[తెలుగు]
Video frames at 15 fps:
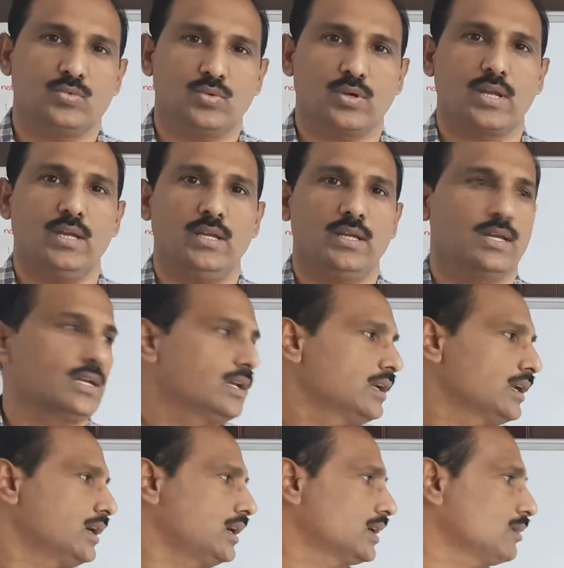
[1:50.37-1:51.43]
ఓకే
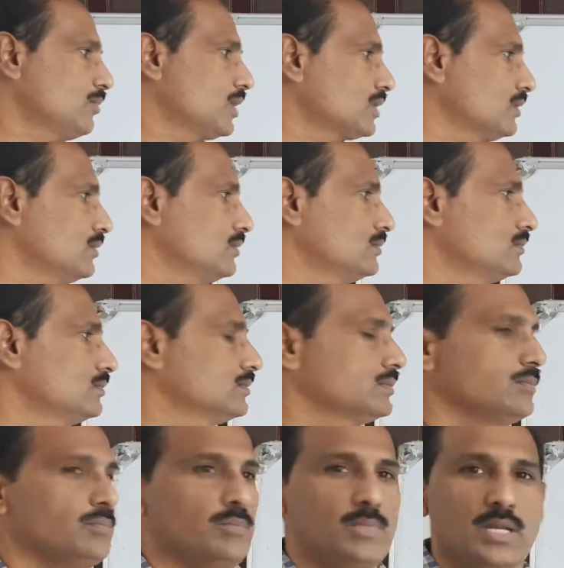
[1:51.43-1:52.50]
అంటే మొత్తం
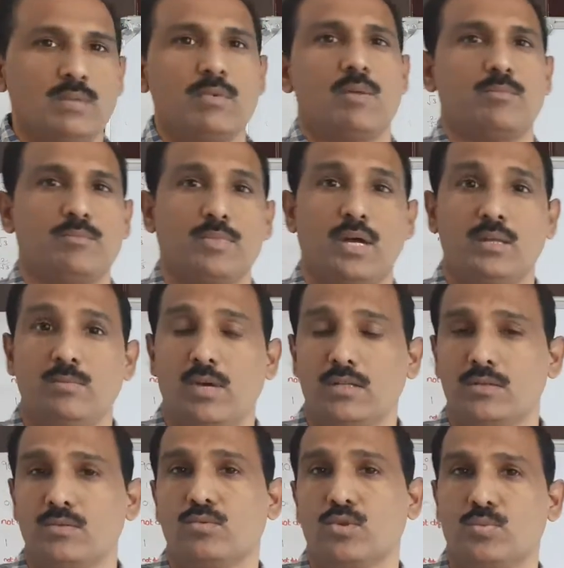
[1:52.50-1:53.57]
మినిమం అది
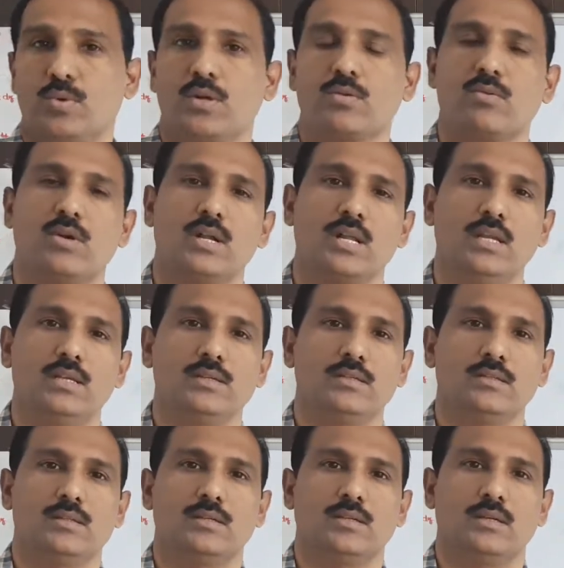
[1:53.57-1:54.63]
మాత్రం గుర్తుపెట్టుకోండి
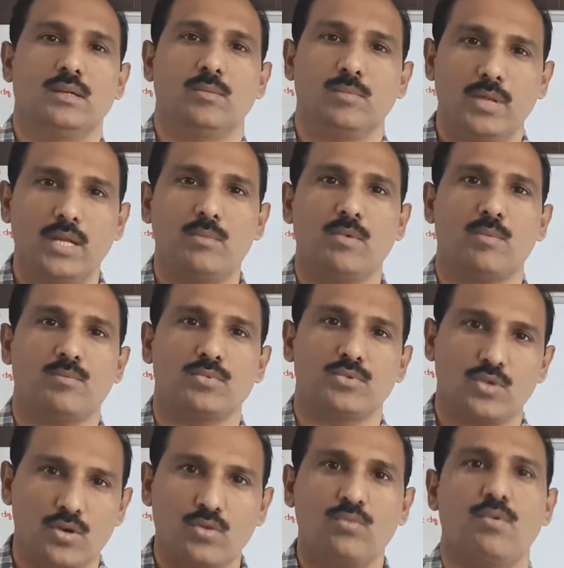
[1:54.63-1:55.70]
మినిమం
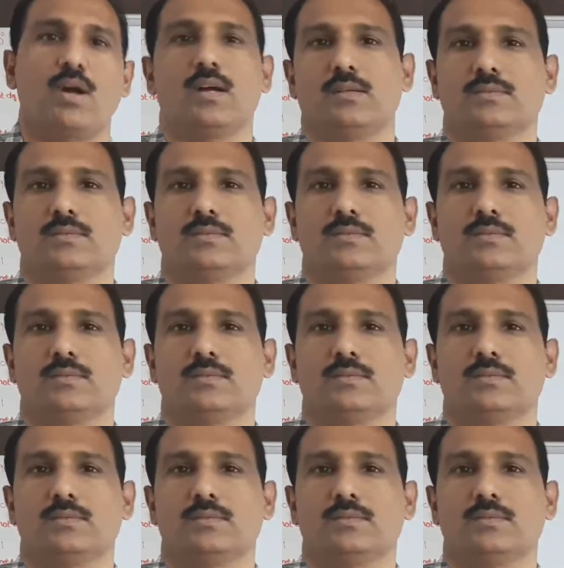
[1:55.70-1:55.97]
తక్కువ